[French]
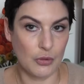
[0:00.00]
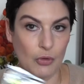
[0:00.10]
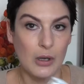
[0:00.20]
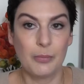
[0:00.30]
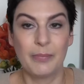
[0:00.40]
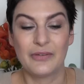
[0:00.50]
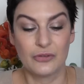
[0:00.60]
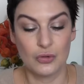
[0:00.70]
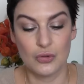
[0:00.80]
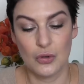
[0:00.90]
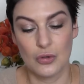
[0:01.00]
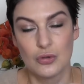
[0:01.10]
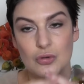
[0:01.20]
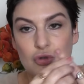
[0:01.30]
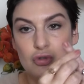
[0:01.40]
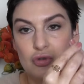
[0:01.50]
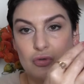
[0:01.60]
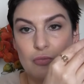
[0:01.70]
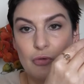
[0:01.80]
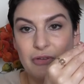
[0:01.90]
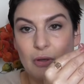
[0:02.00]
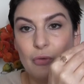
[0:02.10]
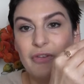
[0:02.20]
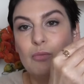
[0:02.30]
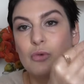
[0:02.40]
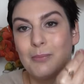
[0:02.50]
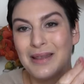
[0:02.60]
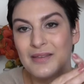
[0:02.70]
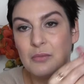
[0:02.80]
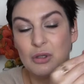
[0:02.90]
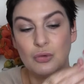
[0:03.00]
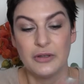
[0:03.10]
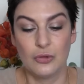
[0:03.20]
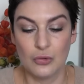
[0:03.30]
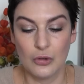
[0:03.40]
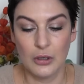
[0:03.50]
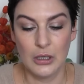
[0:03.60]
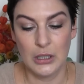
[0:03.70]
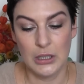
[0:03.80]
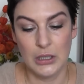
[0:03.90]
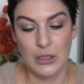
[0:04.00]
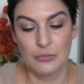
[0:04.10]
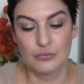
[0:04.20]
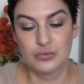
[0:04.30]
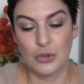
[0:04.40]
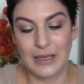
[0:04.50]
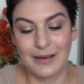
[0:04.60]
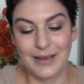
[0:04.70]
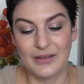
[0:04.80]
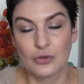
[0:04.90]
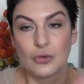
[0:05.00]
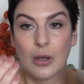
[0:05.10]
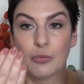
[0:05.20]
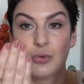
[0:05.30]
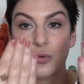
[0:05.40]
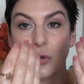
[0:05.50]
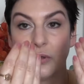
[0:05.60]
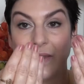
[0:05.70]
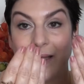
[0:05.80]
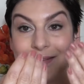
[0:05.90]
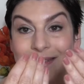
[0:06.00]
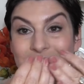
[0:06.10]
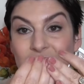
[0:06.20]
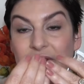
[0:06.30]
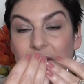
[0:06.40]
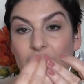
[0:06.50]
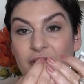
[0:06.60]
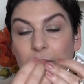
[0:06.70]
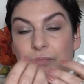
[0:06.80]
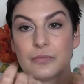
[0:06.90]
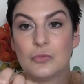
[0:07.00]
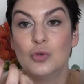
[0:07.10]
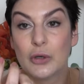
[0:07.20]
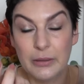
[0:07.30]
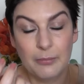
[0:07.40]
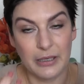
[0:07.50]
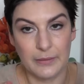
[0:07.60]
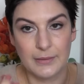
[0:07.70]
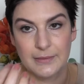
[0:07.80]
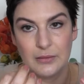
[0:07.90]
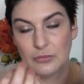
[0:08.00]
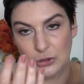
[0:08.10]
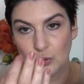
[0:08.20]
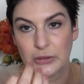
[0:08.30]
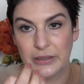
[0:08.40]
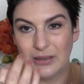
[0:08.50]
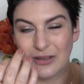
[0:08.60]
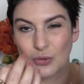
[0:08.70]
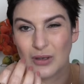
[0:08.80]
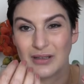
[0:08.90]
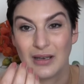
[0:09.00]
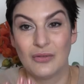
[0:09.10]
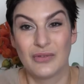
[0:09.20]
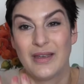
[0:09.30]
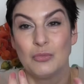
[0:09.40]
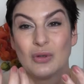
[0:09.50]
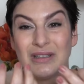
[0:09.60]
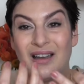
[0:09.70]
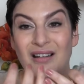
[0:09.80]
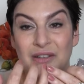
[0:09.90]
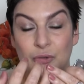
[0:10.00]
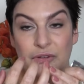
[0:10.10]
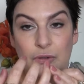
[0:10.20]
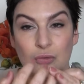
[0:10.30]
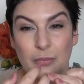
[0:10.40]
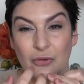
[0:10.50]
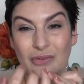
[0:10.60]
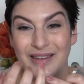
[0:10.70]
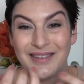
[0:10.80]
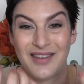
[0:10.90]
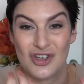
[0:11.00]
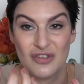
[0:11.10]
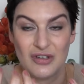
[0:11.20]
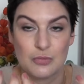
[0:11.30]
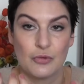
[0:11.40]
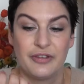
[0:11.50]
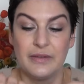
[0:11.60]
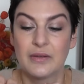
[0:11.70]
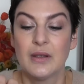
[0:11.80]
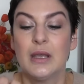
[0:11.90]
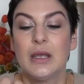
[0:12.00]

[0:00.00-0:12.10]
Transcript: pour moi, parce que je m'en sers aussi pour masser mes cuticules, pour qu'elles restent un peu euh, hydratées, enfin nourries, pas hydratées, mais nourries, qu'elles soient, elles, ça a besoin de gras les cuticules parce que ça sèche vachement vite